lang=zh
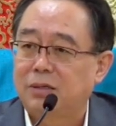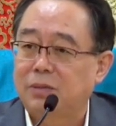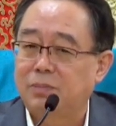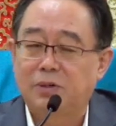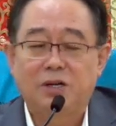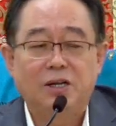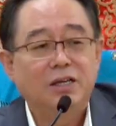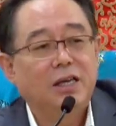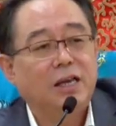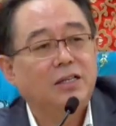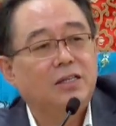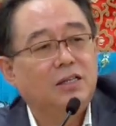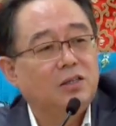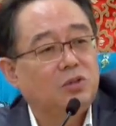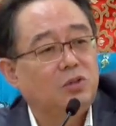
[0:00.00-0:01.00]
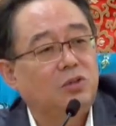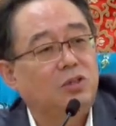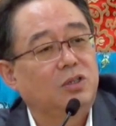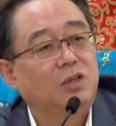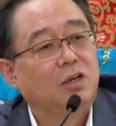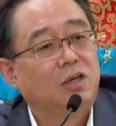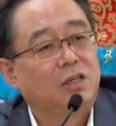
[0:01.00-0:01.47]
这不《楞严经》就
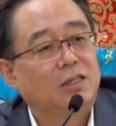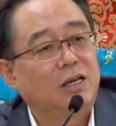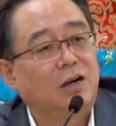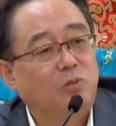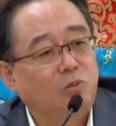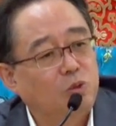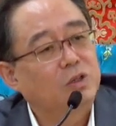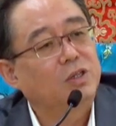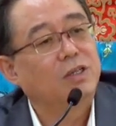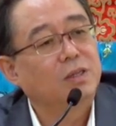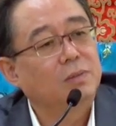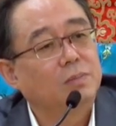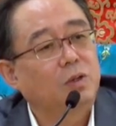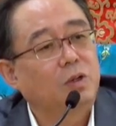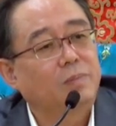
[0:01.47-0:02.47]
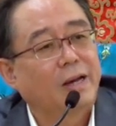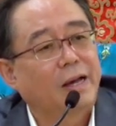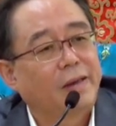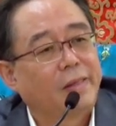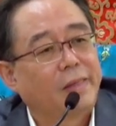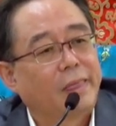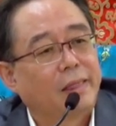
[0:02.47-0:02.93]
是讲五十阴魔吗？